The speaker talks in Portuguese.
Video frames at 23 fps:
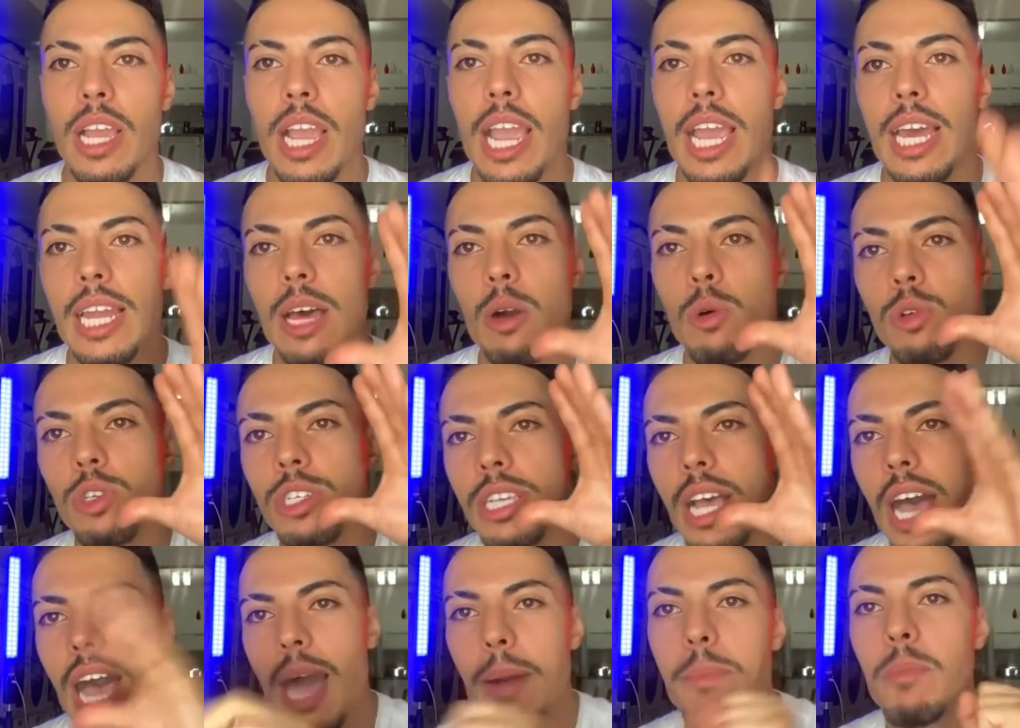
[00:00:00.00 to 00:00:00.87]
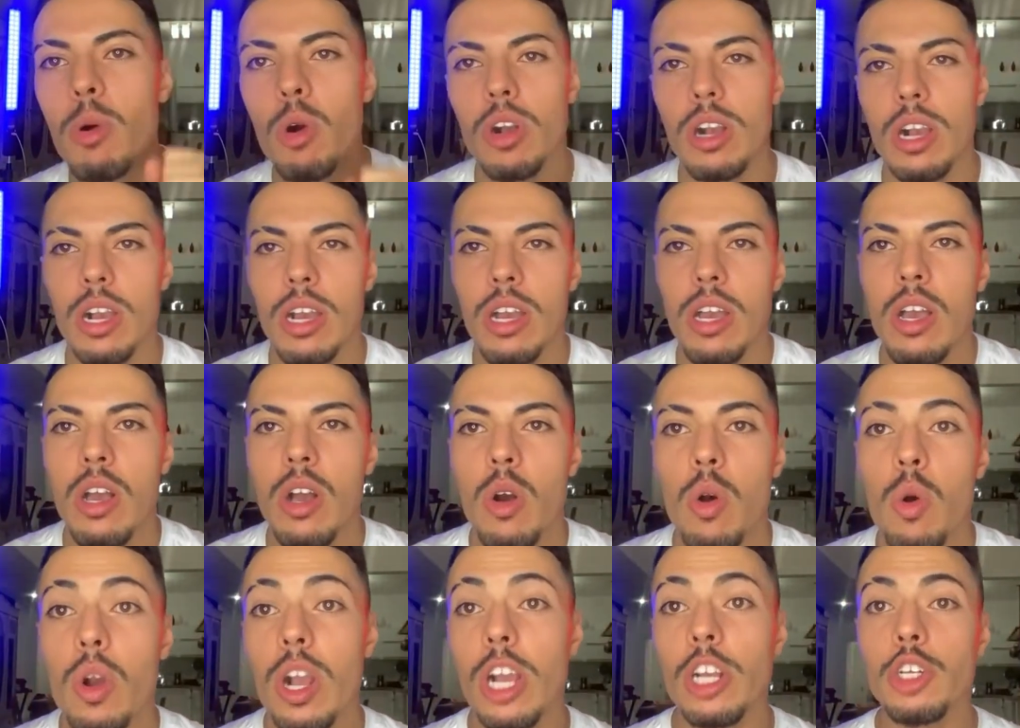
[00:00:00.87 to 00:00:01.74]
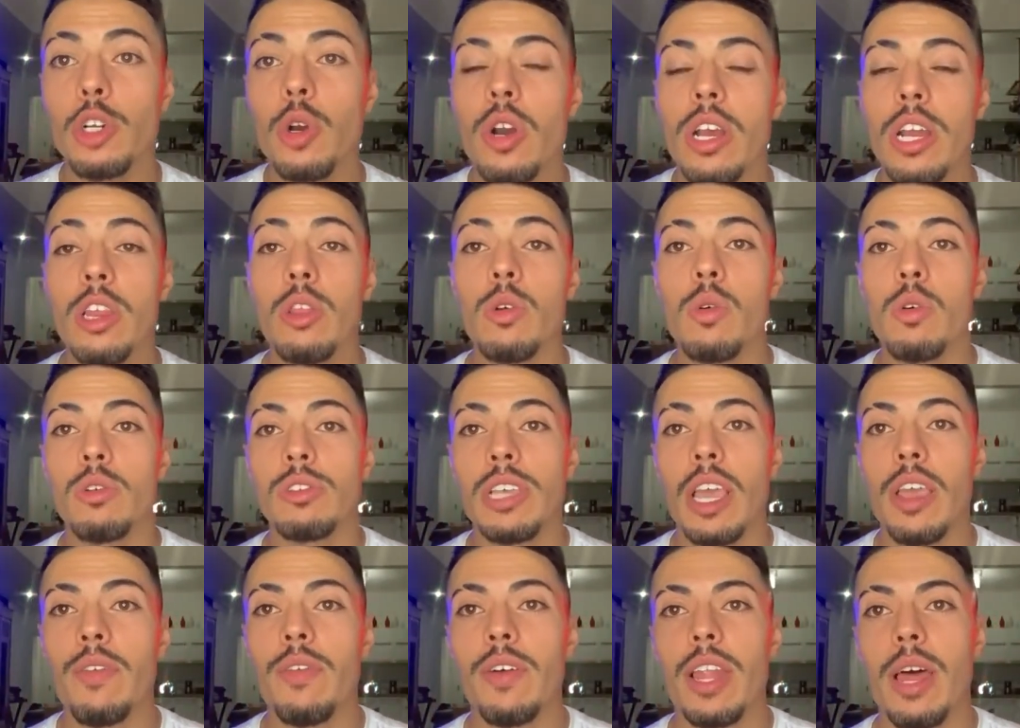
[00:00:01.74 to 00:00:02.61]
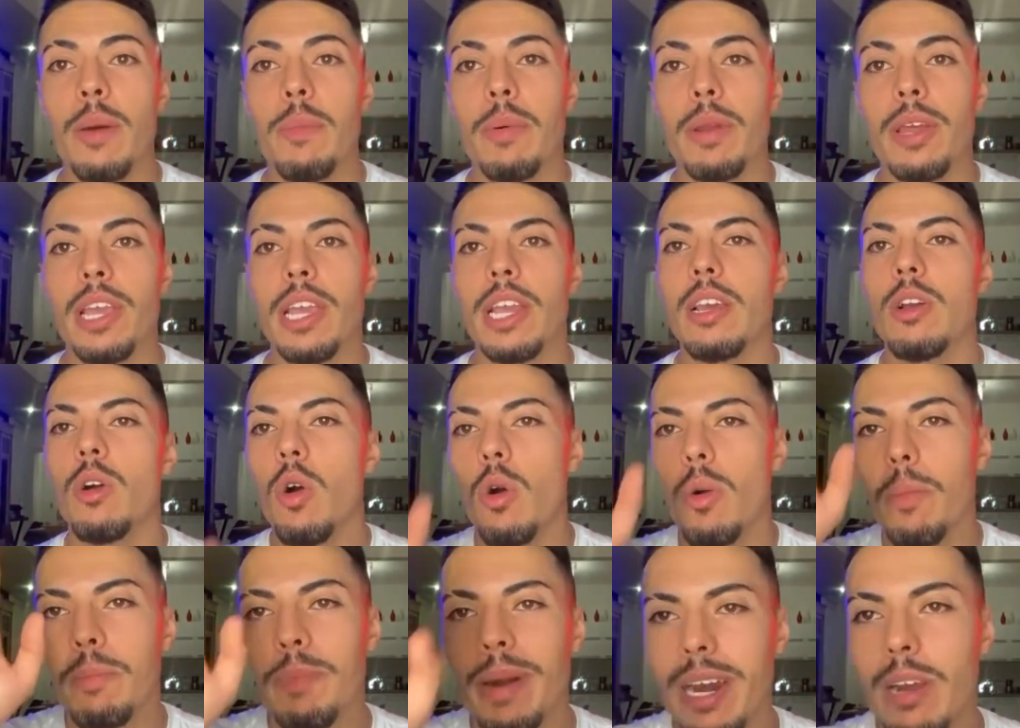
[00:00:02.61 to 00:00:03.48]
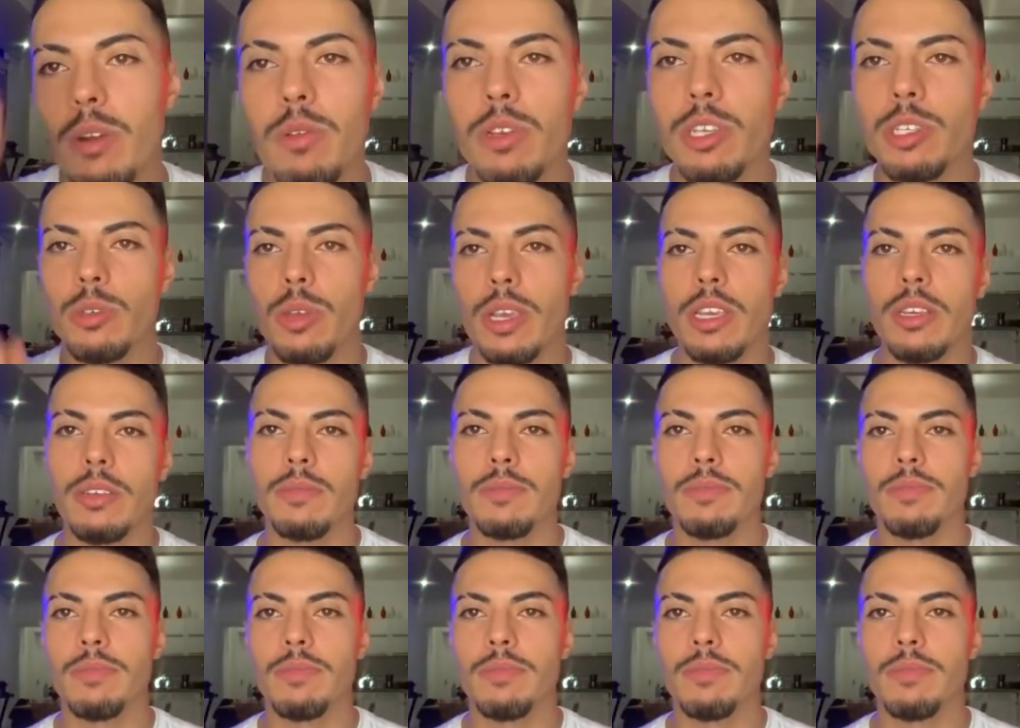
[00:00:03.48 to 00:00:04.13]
Ela usa a boca. O cachorro ele não consegue falar para ele, ô, oh, para com isso, hein?